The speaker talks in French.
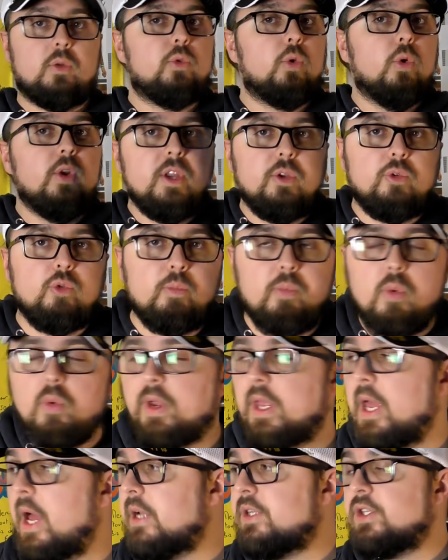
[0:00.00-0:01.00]
Donnez du bon
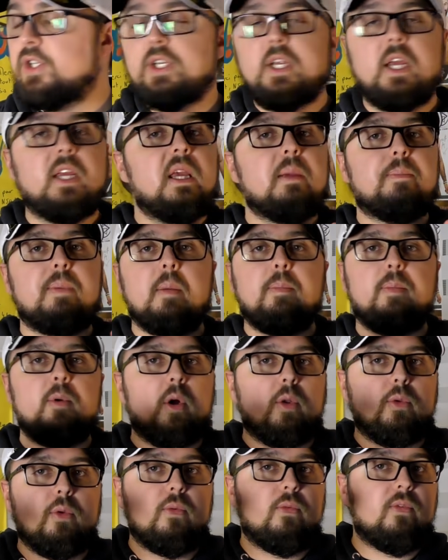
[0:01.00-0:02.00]
catch, ayez pas
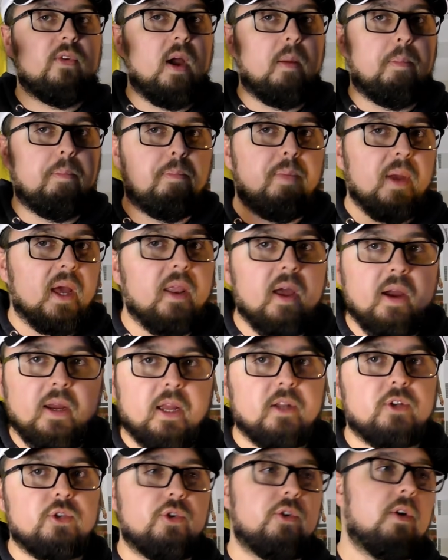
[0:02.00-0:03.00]
peur de faire perdre un
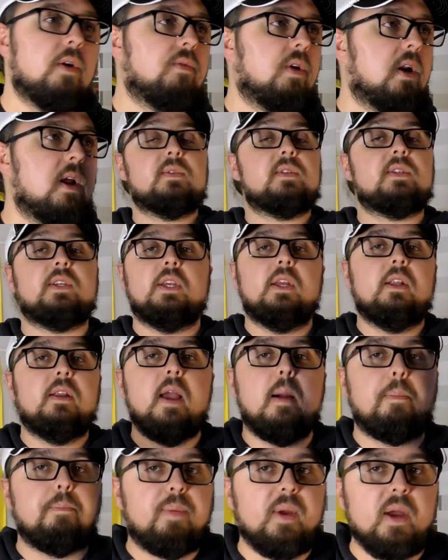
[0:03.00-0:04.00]
catcheur, voilà. Si il y
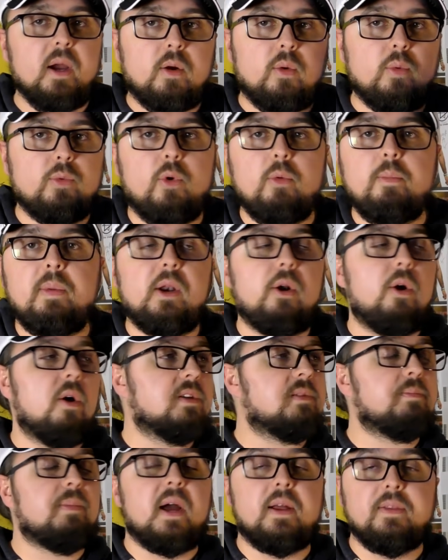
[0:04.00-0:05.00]
a perd contre Baylor,
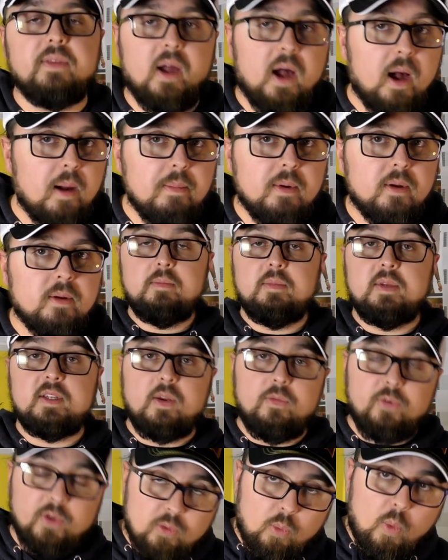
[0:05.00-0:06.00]
c'est pas un drame, mais
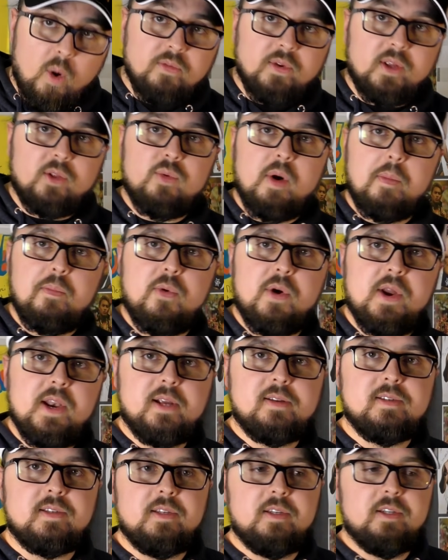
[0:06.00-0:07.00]
ça fait trois victoires pour
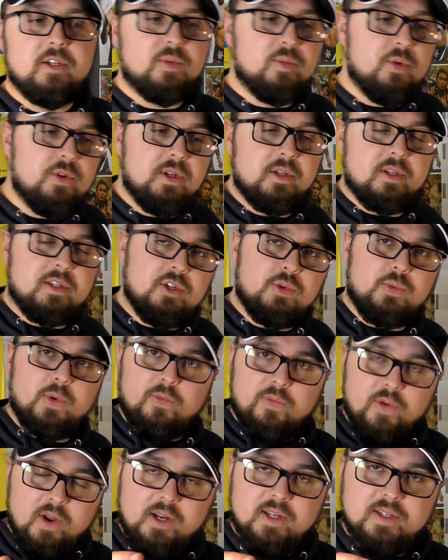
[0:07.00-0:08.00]
NXT. Je me dis que si je veux
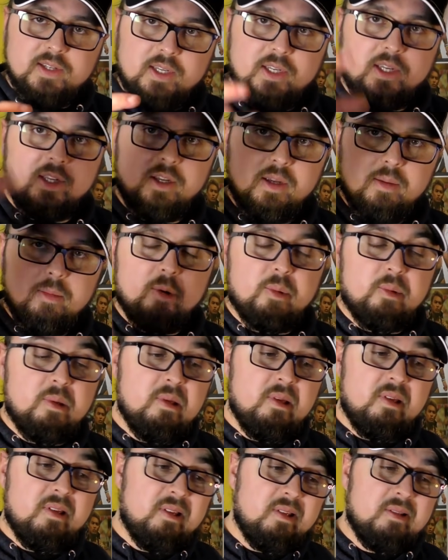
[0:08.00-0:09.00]
faire les équilibres,
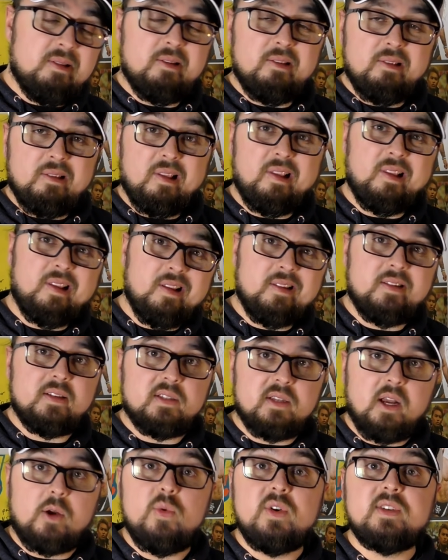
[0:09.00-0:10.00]
eh,
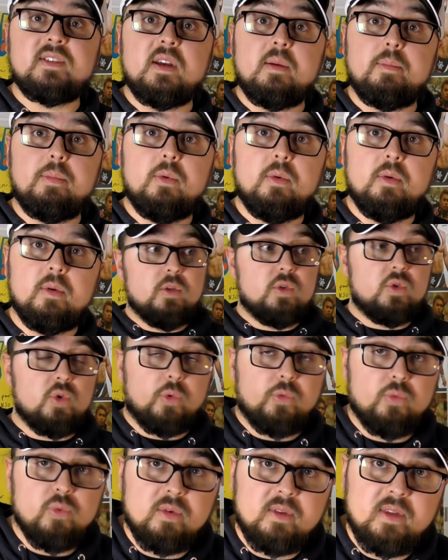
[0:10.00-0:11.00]
ça coince un peu.
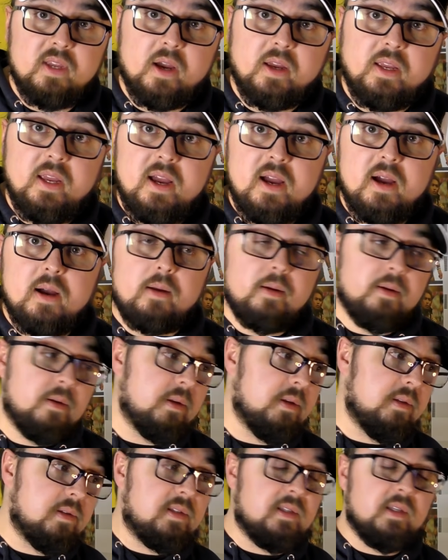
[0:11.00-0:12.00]
Surtout que derrière,
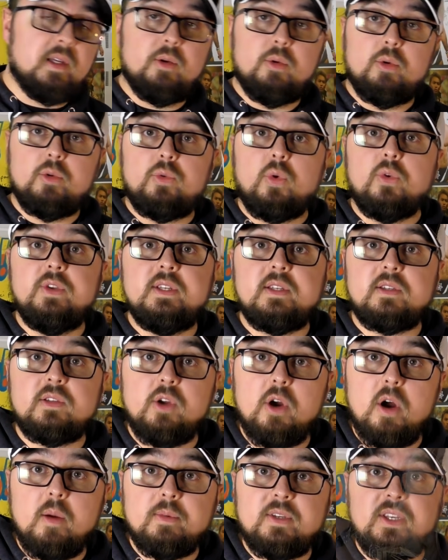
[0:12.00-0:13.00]
euh, c'est euh, Tony
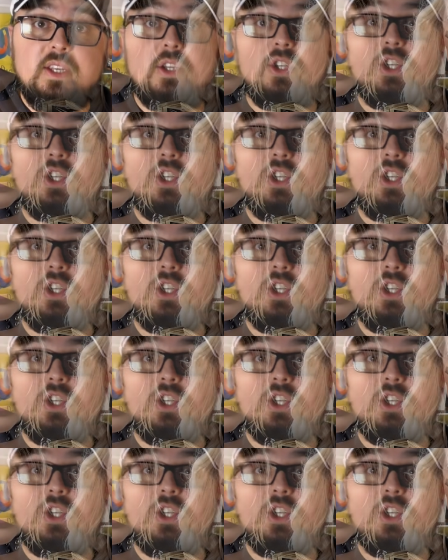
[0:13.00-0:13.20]
Storm qui